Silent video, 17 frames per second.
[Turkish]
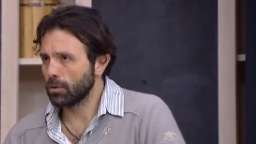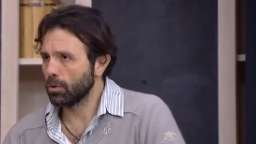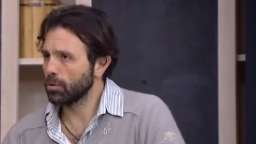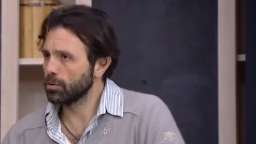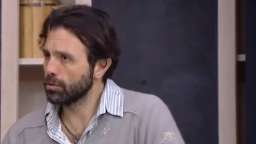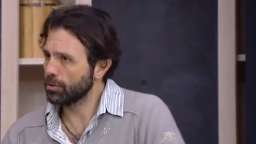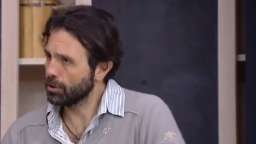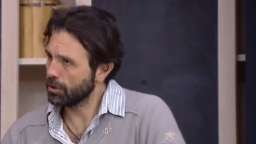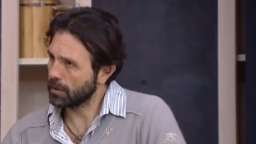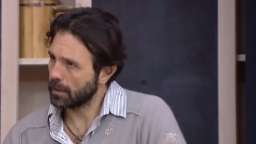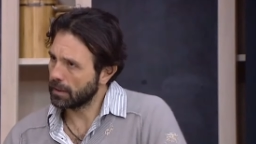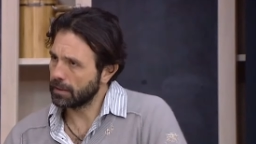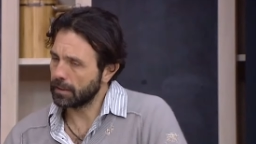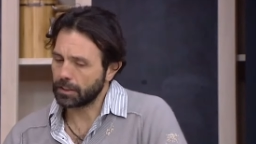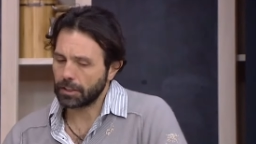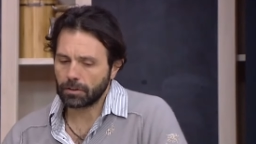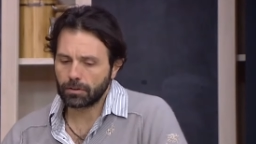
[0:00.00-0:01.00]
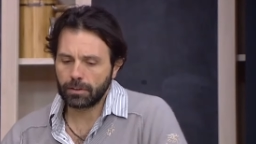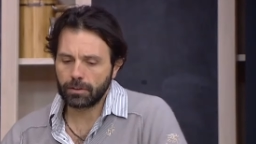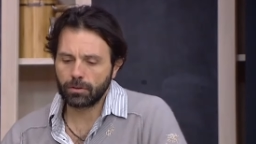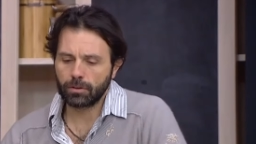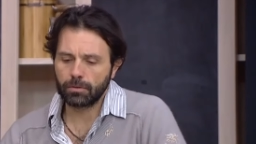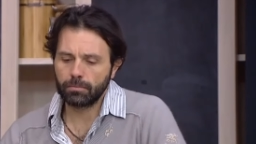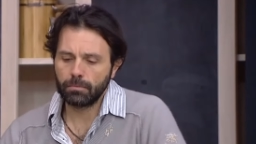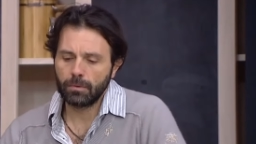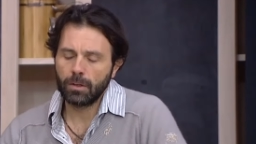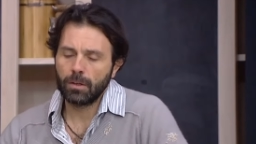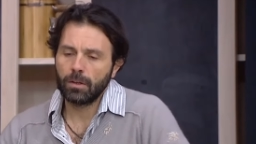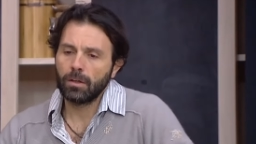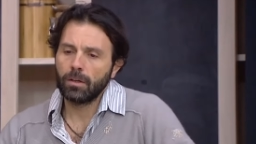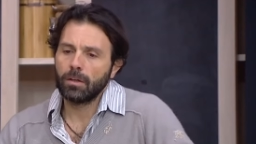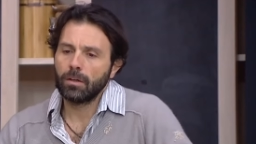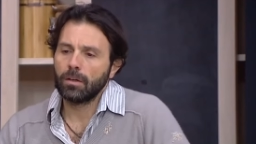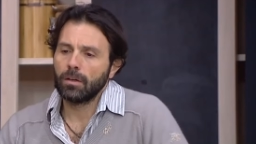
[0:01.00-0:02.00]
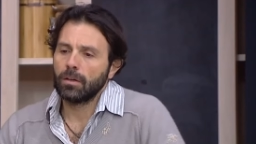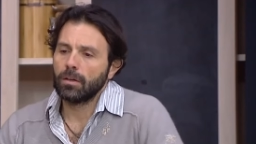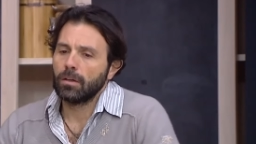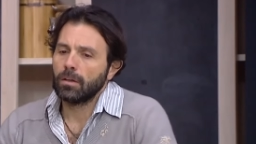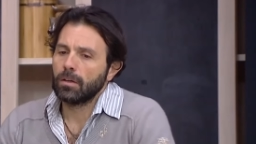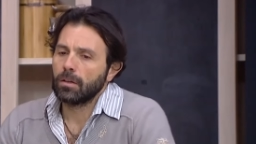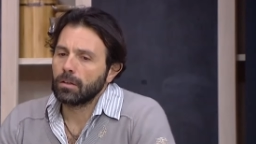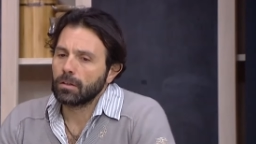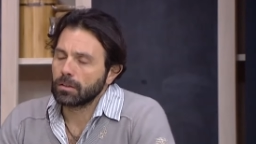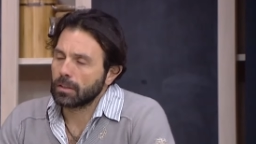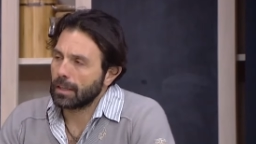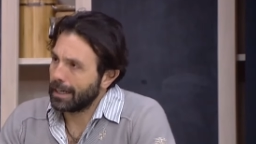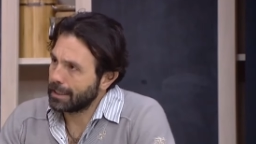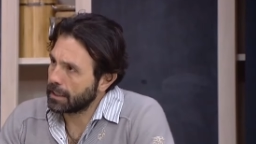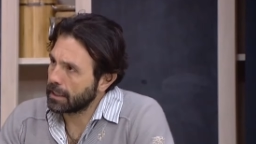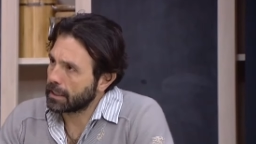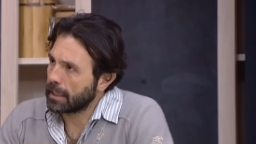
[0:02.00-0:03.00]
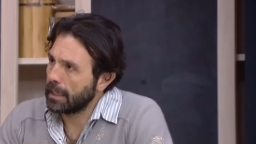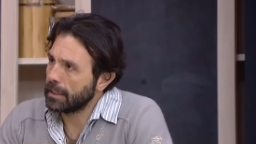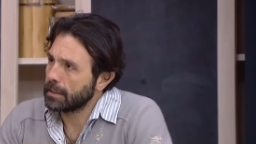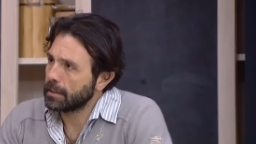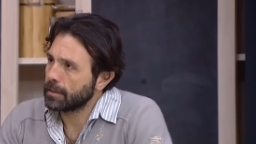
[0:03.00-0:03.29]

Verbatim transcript: olduğun için sana teşekkür ediyorum. Abi şimdi ne, şu, Gerçekten. bu konuyu